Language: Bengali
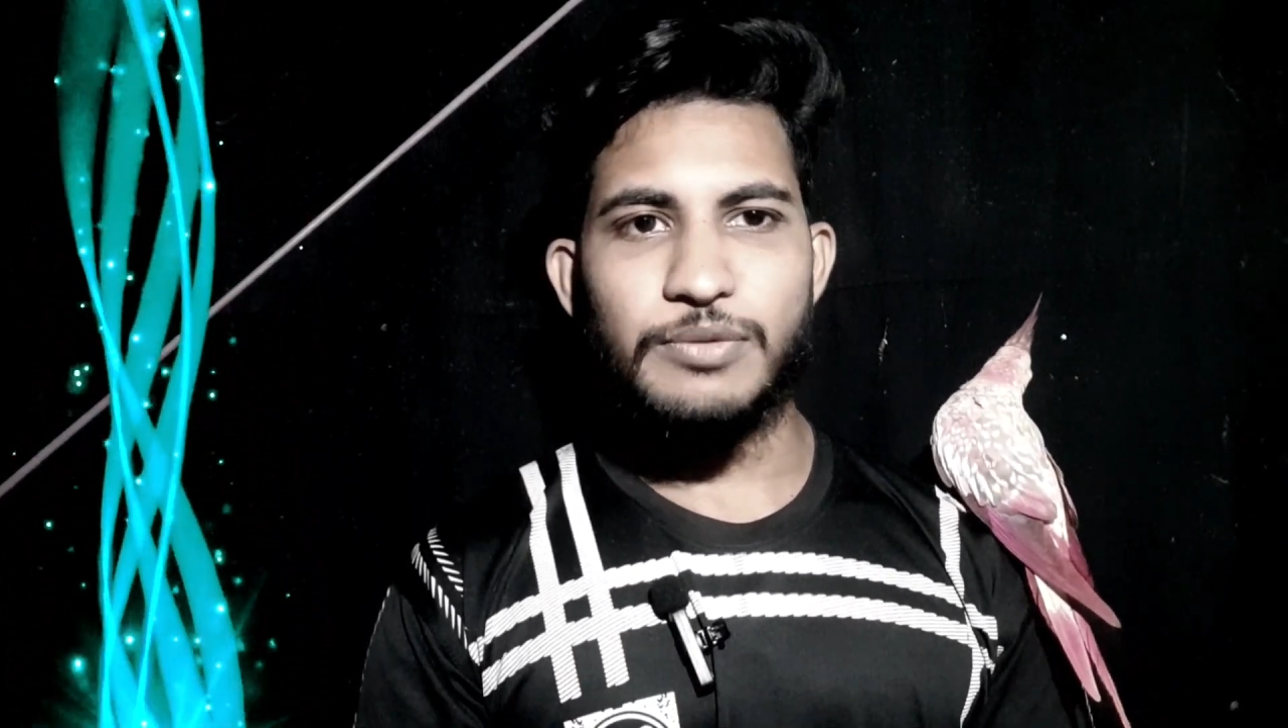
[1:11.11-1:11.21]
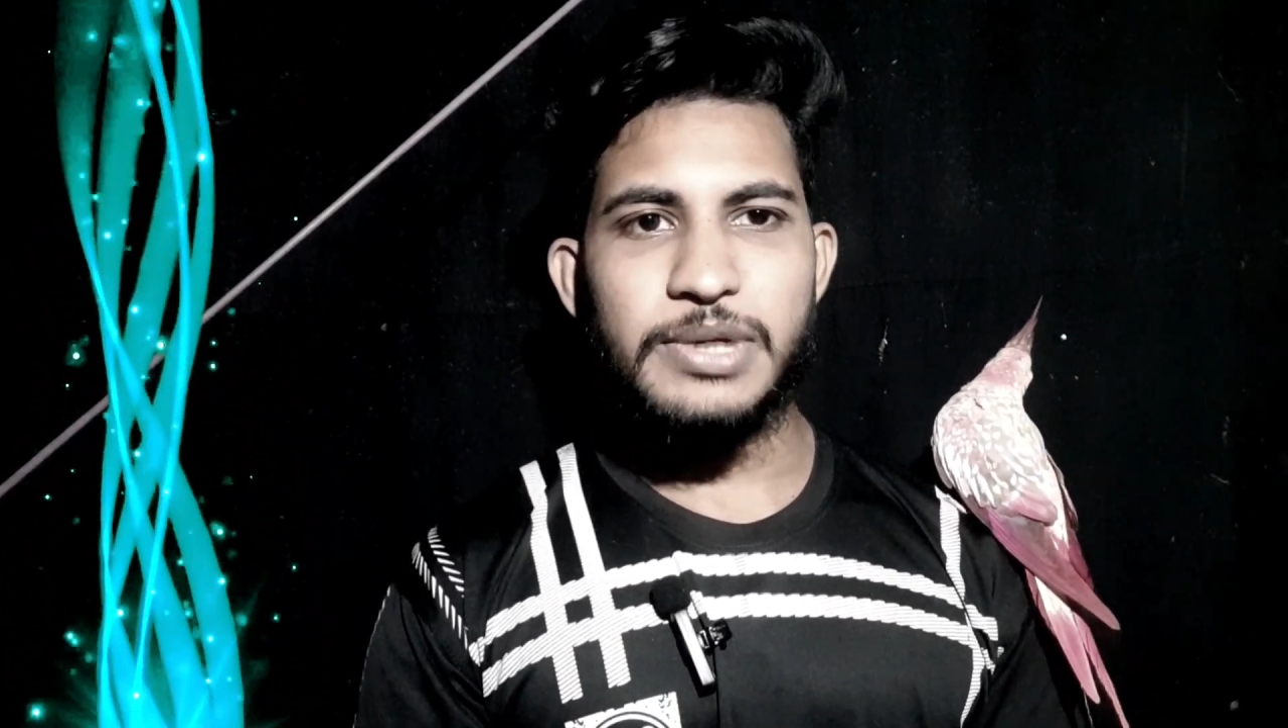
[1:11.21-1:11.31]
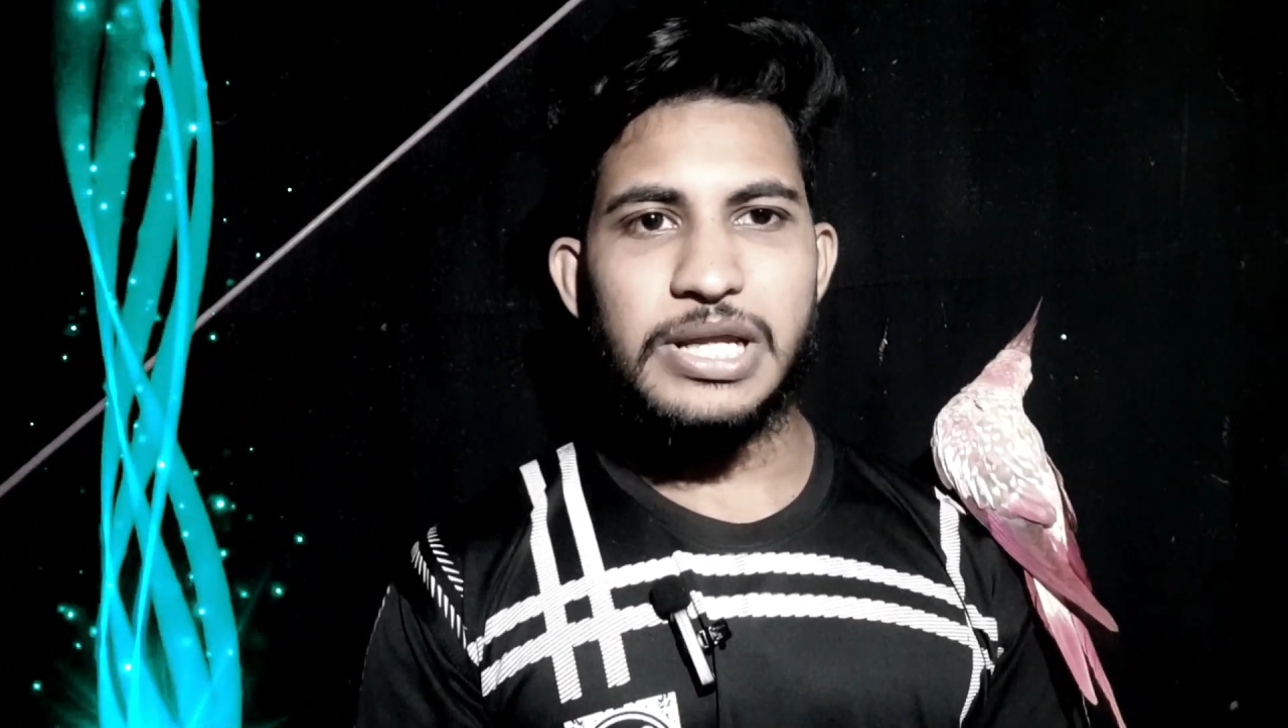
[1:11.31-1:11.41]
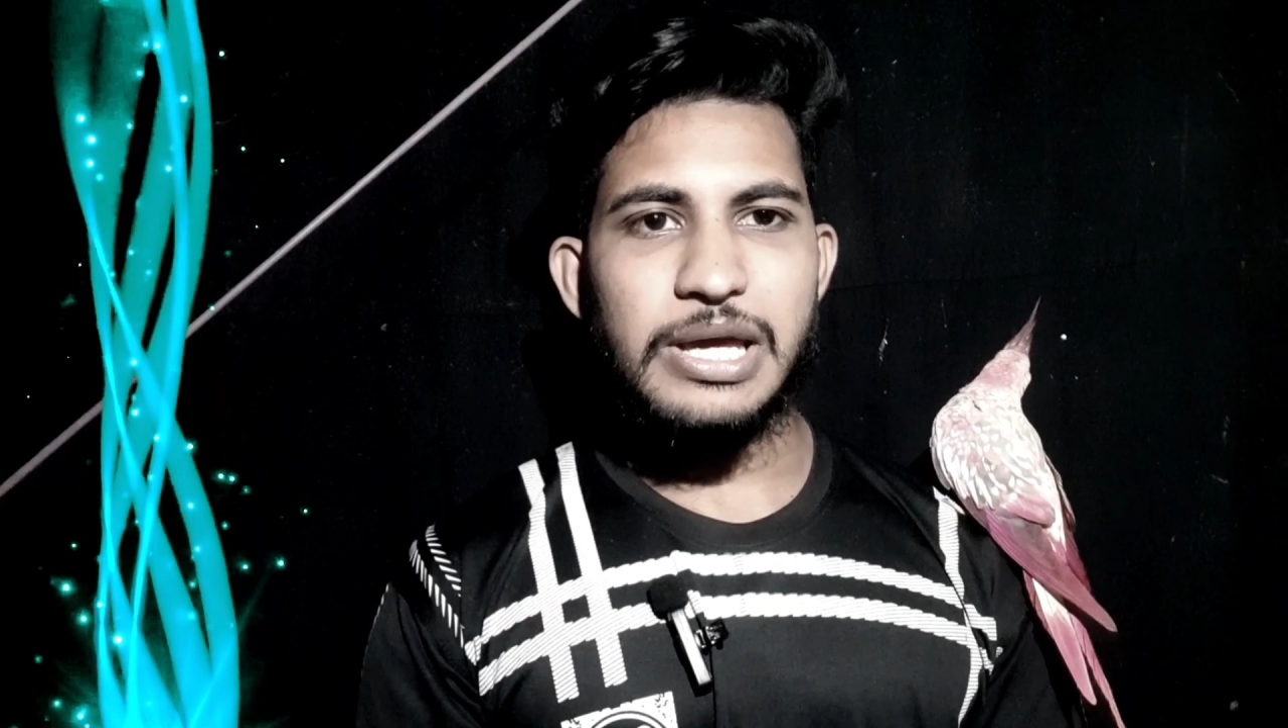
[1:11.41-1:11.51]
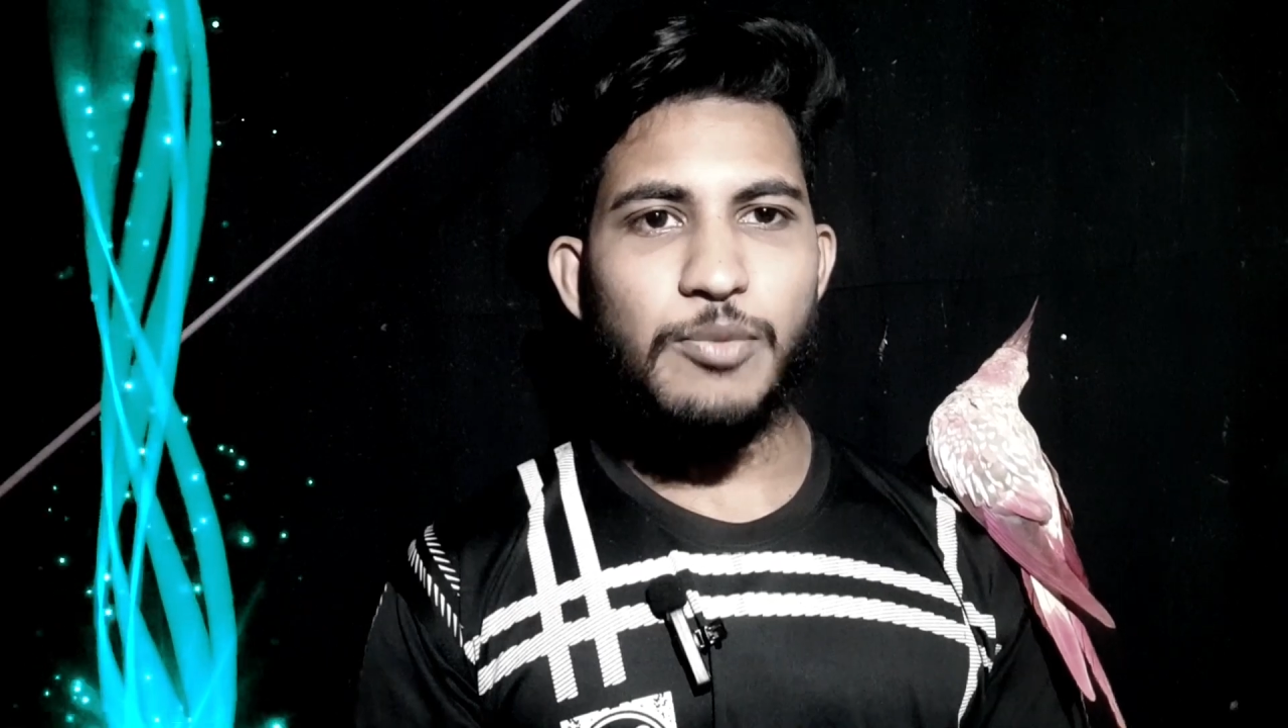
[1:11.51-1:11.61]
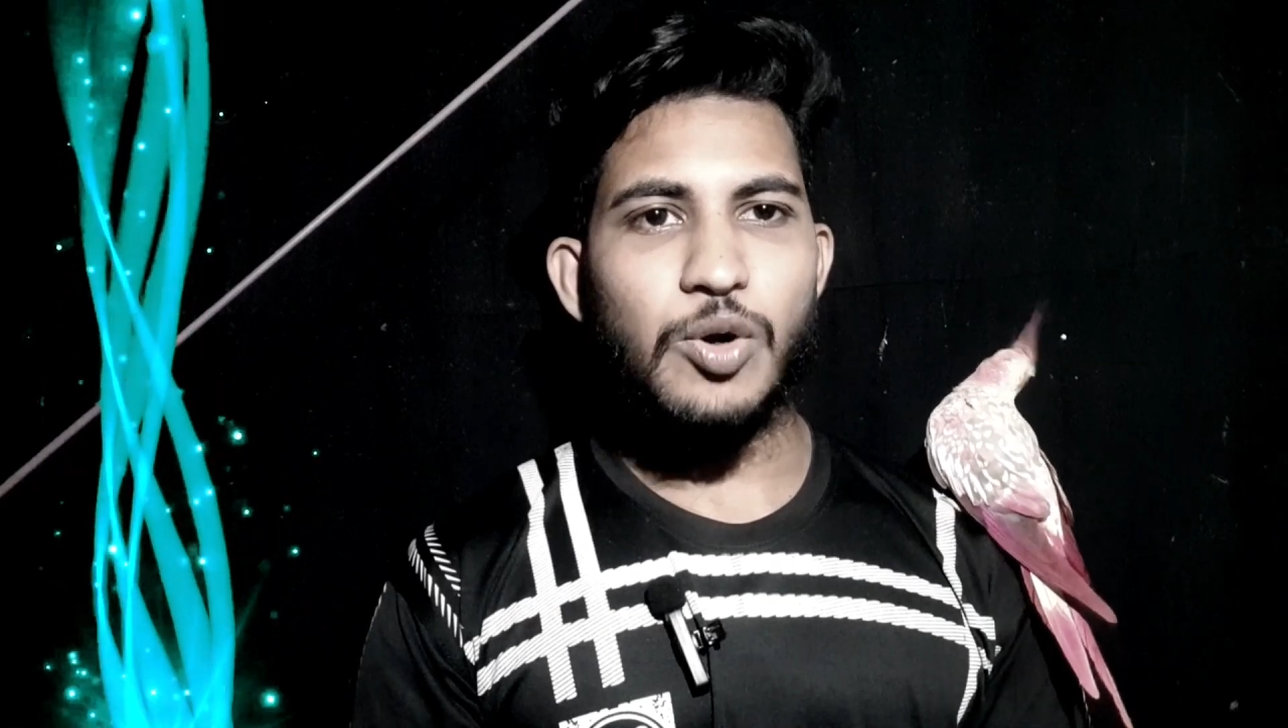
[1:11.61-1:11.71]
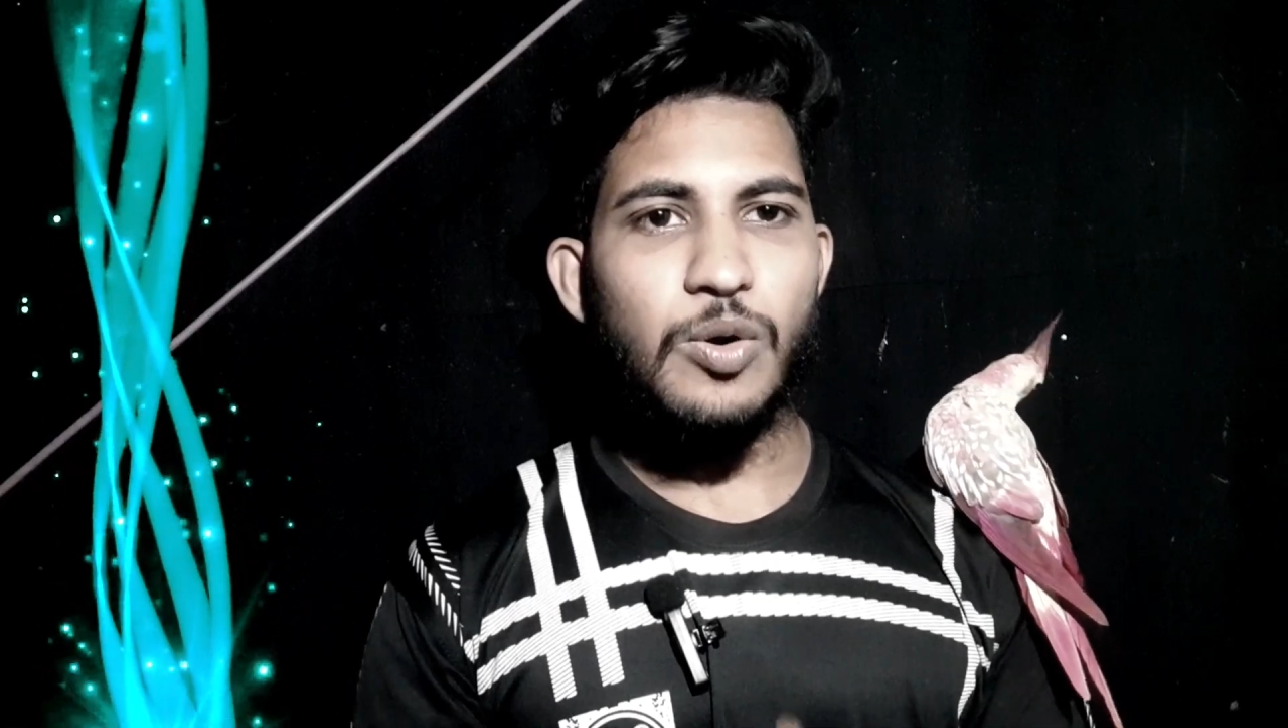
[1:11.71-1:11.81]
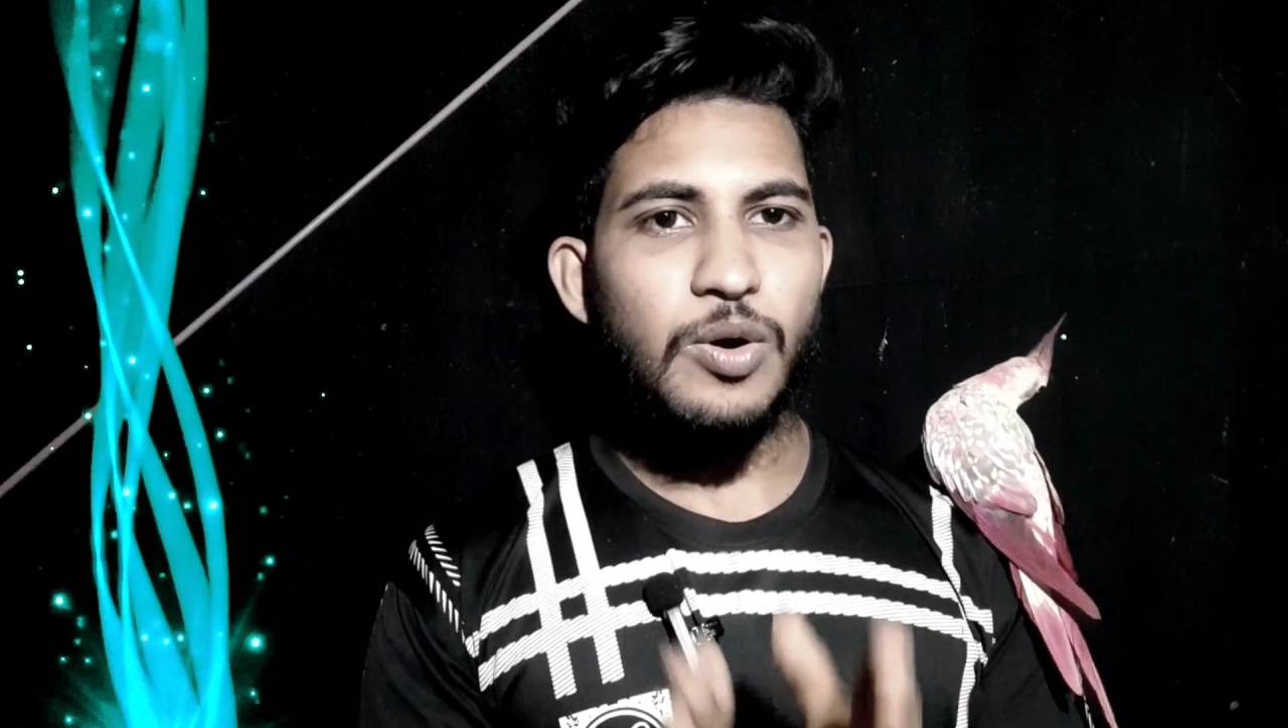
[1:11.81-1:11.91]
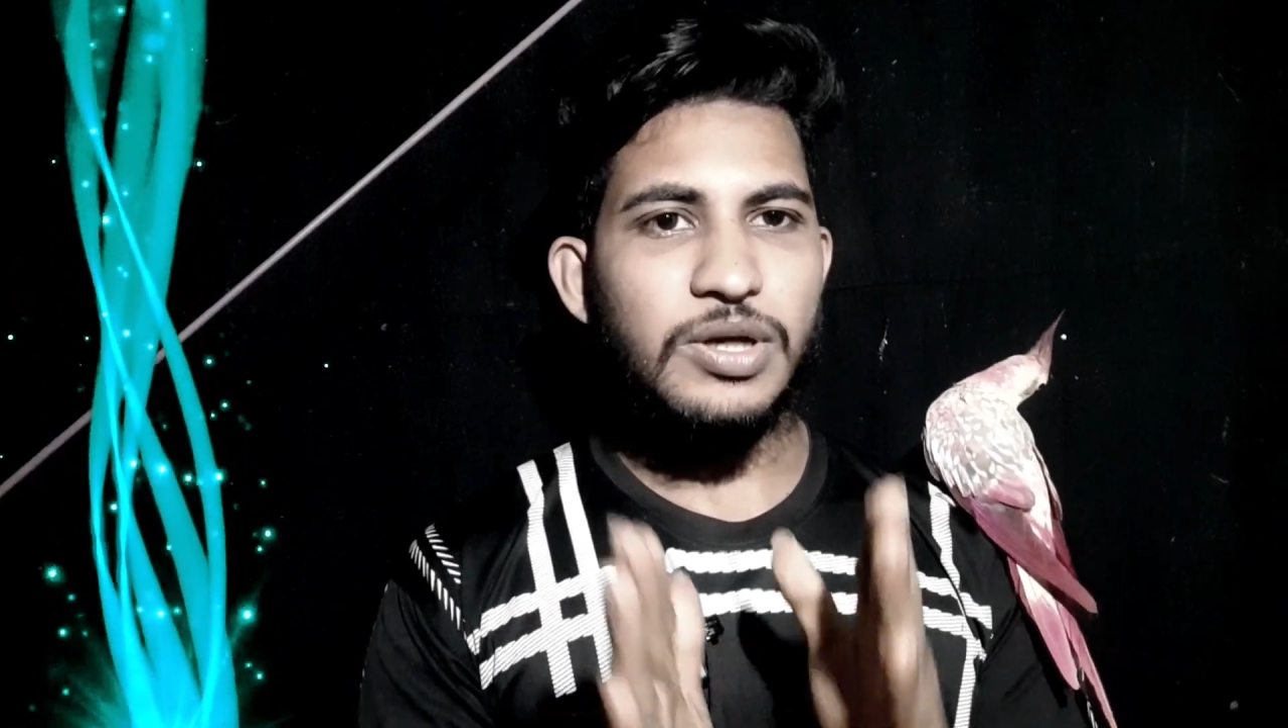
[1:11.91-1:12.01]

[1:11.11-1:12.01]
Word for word: ধরবেন এবং